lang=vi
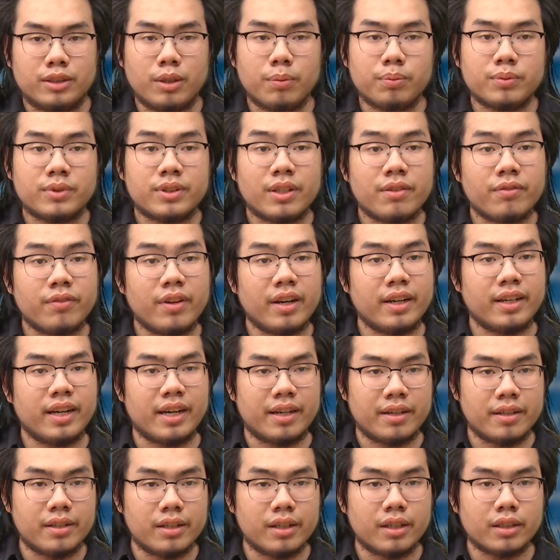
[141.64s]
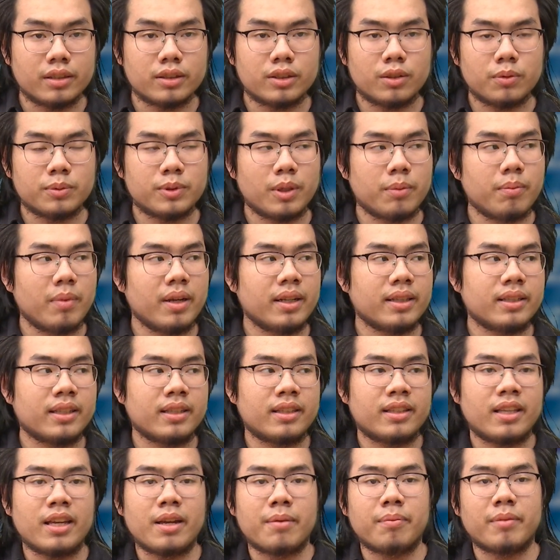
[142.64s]
giúp sinh viên định hướng giúp sinh viên
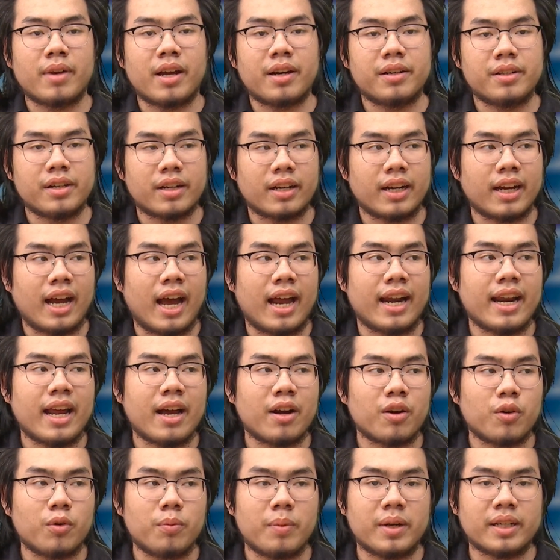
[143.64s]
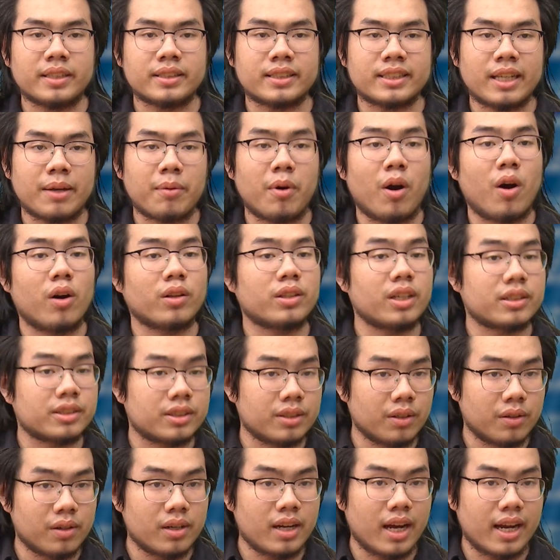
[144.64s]
tìm ra được khả năng của mình xem họ thực
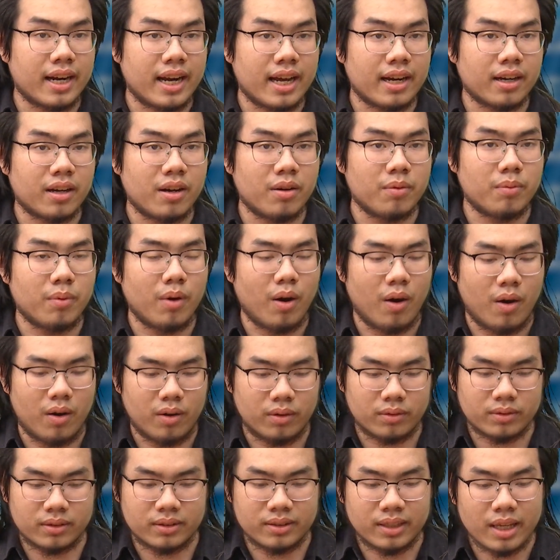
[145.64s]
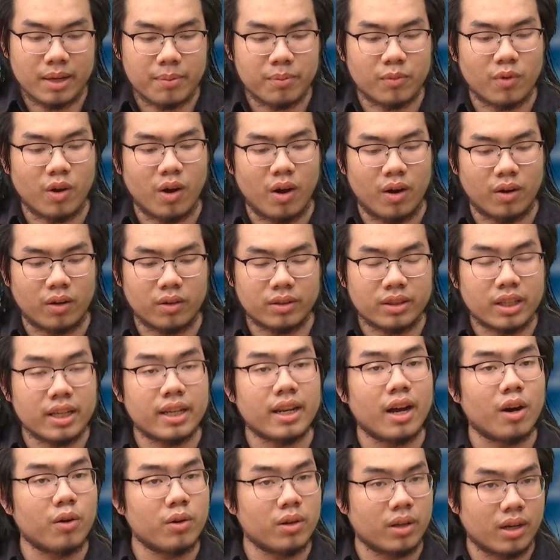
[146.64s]
sự có khả năng không họ team của họ có
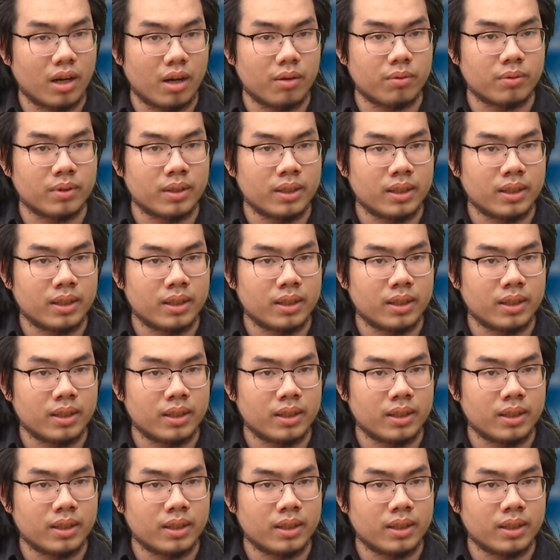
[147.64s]
thi đấu được không